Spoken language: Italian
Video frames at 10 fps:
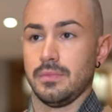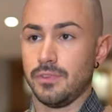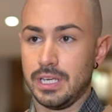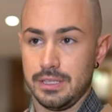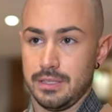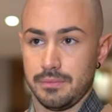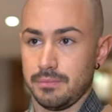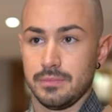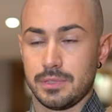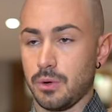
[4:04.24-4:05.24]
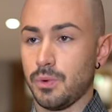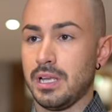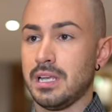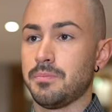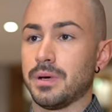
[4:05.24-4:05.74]
venite,
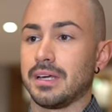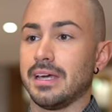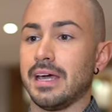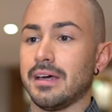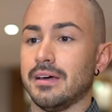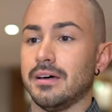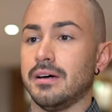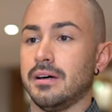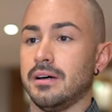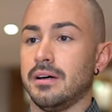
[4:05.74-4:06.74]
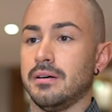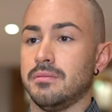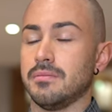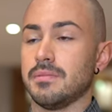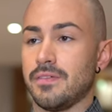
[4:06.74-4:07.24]
tranquilli, perché
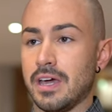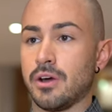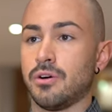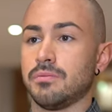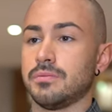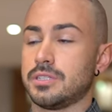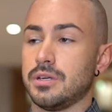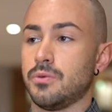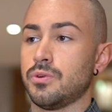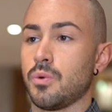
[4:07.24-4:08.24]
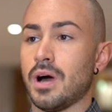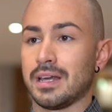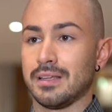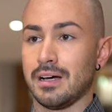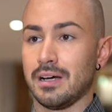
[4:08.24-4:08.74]
eh, è vero, se uno
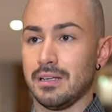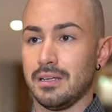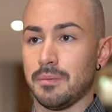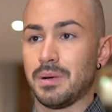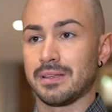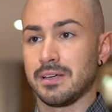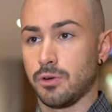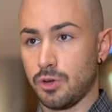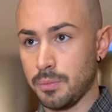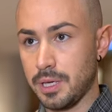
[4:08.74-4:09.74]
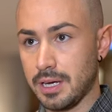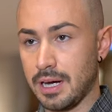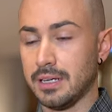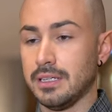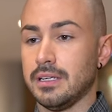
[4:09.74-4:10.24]
guarda la parte
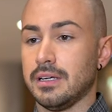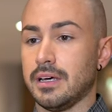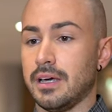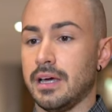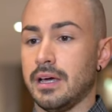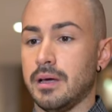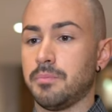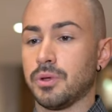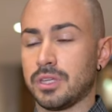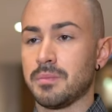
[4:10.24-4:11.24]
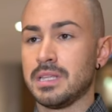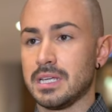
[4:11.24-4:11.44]
economica eh, potrebbe